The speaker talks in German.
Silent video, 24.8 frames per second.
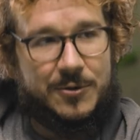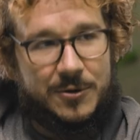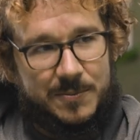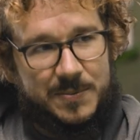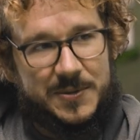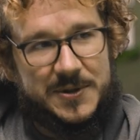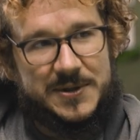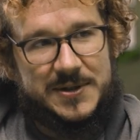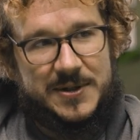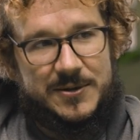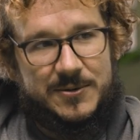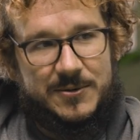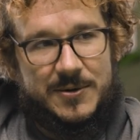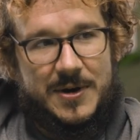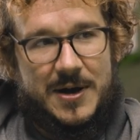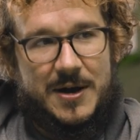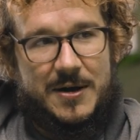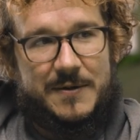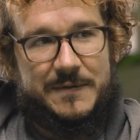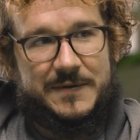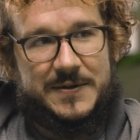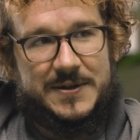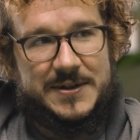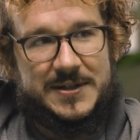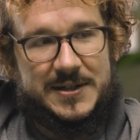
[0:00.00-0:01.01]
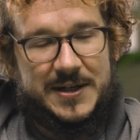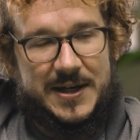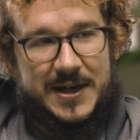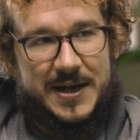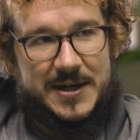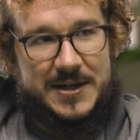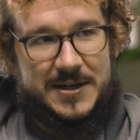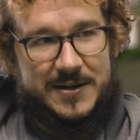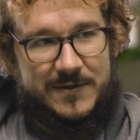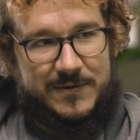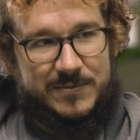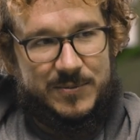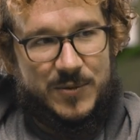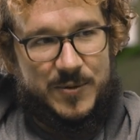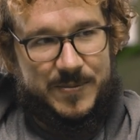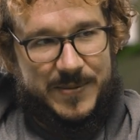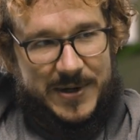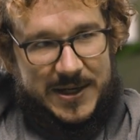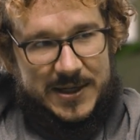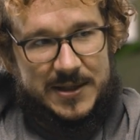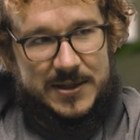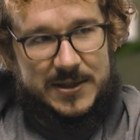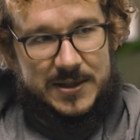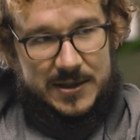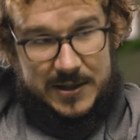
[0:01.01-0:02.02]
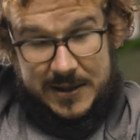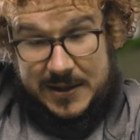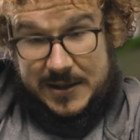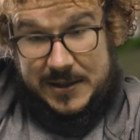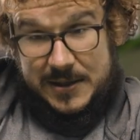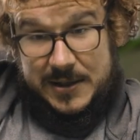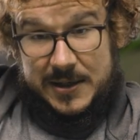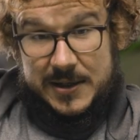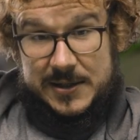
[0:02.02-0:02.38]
Rückbesinnung auf diesen kreativen Moment äh,